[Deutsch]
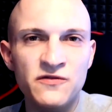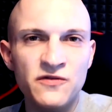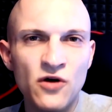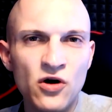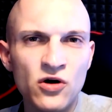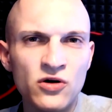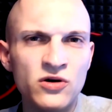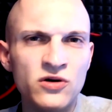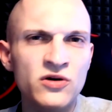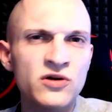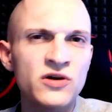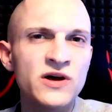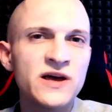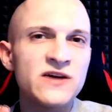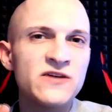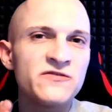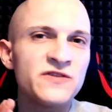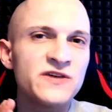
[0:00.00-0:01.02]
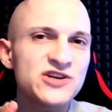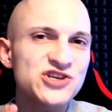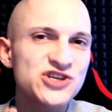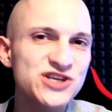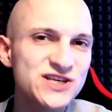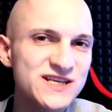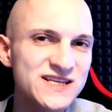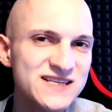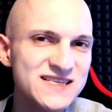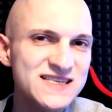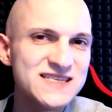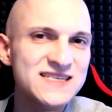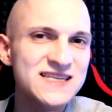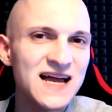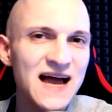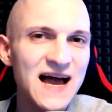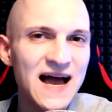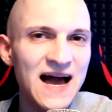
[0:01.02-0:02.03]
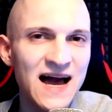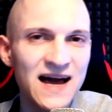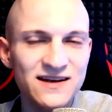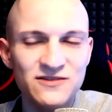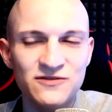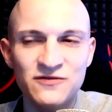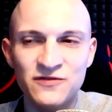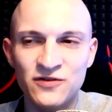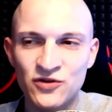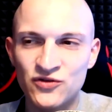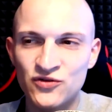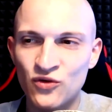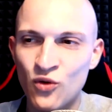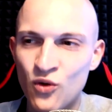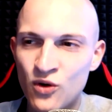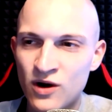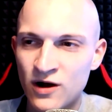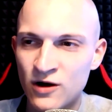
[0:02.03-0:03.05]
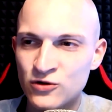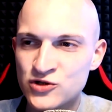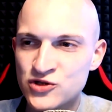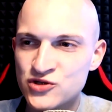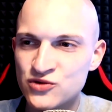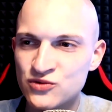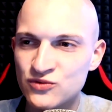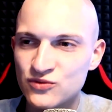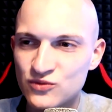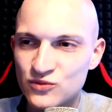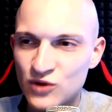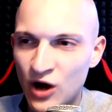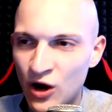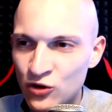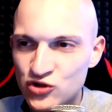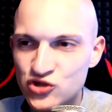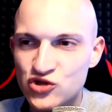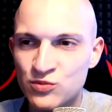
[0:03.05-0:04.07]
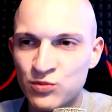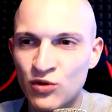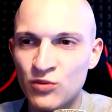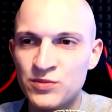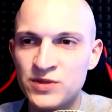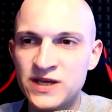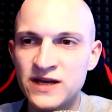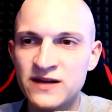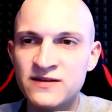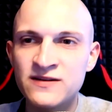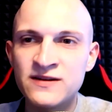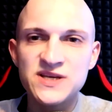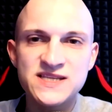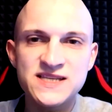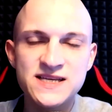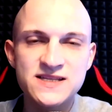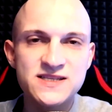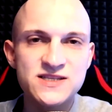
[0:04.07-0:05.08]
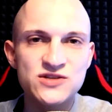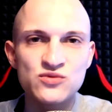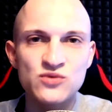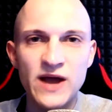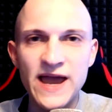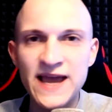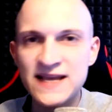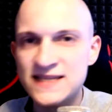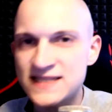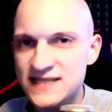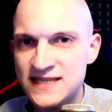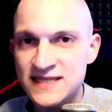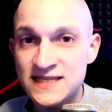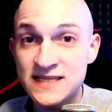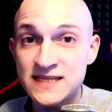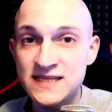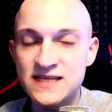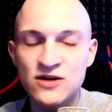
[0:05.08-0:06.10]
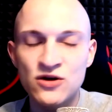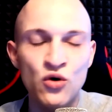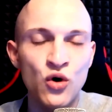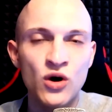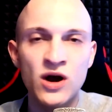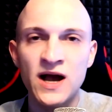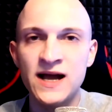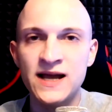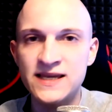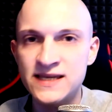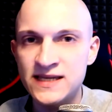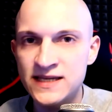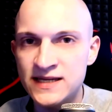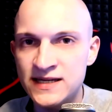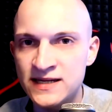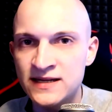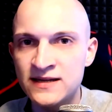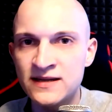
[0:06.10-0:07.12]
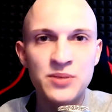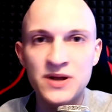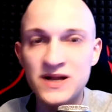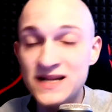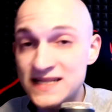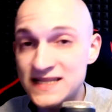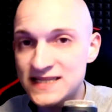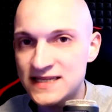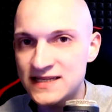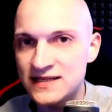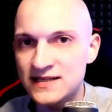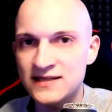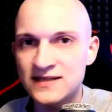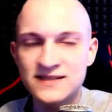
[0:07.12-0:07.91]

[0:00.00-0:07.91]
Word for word: Woche verschiedenste Arten von Drogen auszunehmen auszuprobieren, bis hin zu Ecstasy, Kokain, Pilze,